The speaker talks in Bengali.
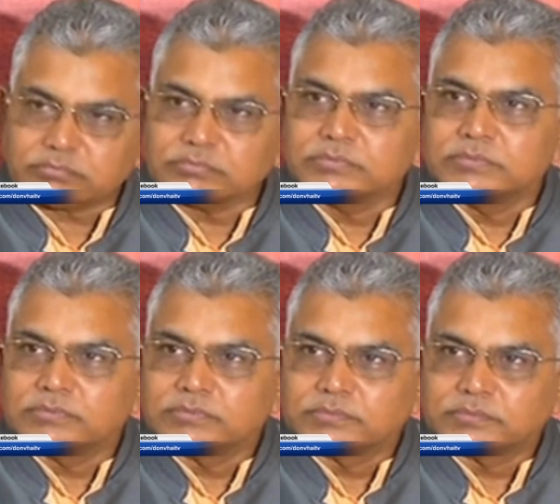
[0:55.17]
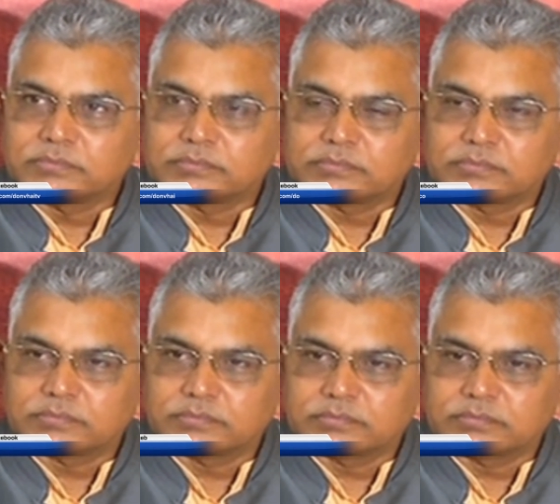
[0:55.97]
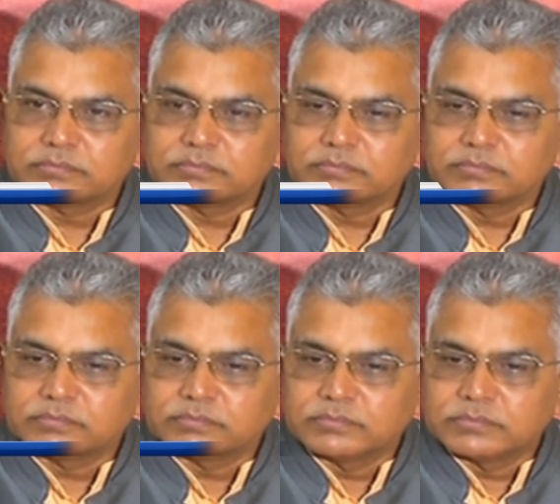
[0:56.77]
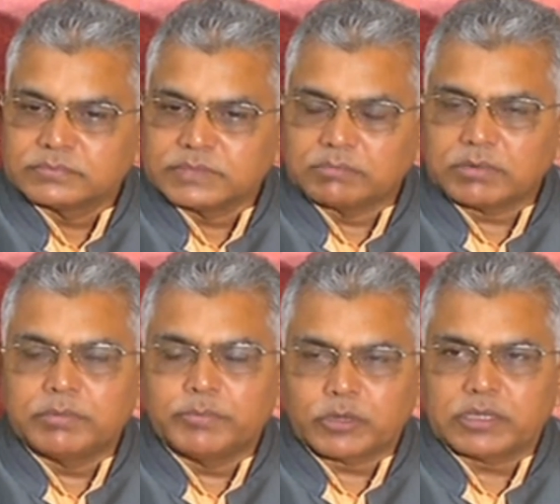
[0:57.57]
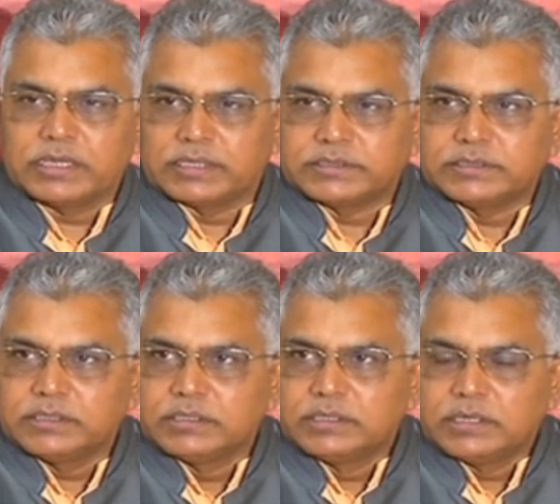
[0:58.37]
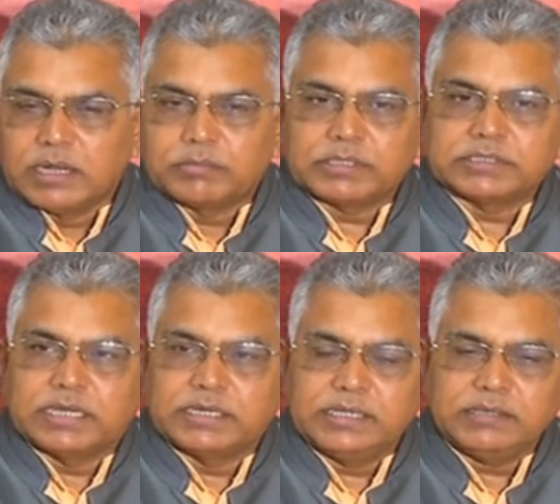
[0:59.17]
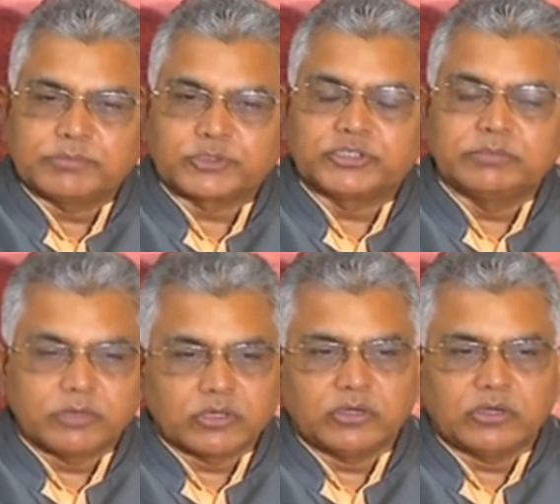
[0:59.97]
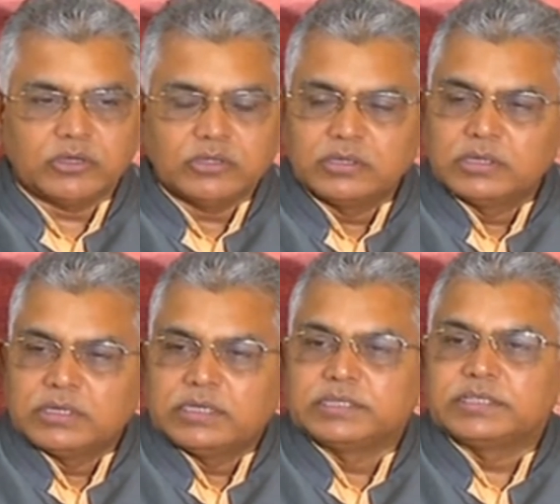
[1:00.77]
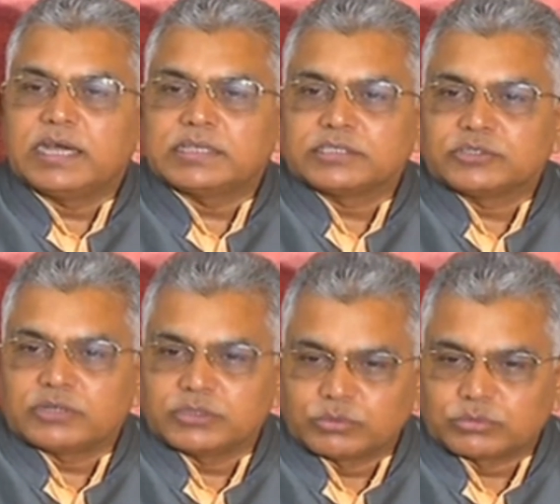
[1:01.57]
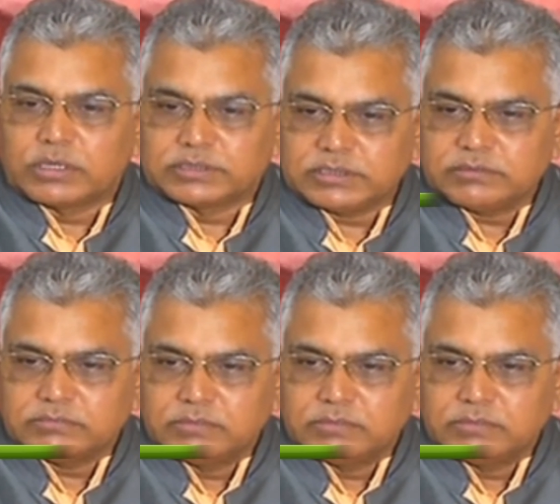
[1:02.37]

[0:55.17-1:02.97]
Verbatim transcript: আপনারা কি নাম পরিবর্তনের পক্ষে না বিপক্ষে আমরা বিপক্ষেই আছি আমরা জানি পশ্চিমবঙ্গ ইতিহাসের সঙ্গে যুক্ত আছে